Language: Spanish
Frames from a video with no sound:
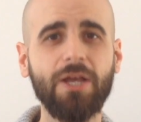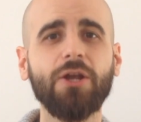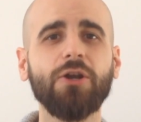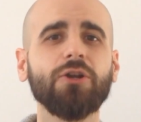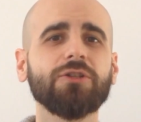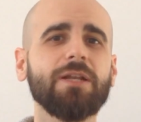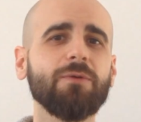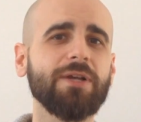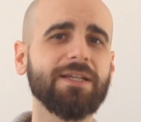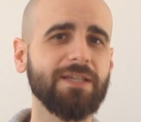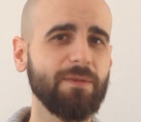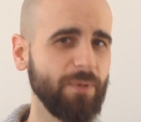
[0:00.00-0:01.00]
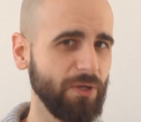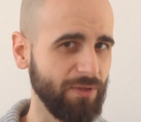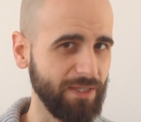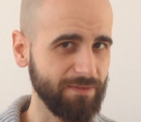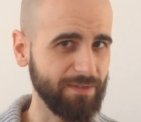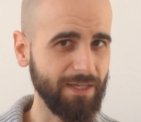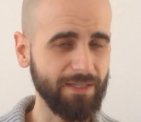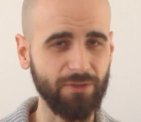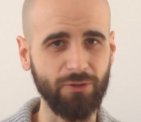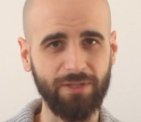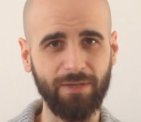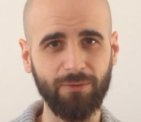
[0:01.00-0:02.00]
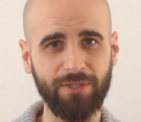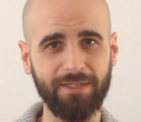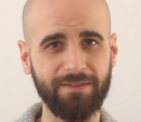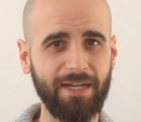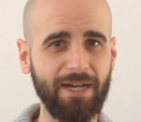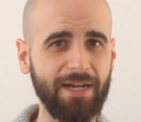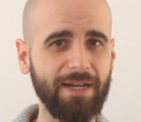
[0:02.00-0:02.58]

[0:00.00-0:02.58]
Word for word: No tenemos que ser periodistas, no tenemos que estar en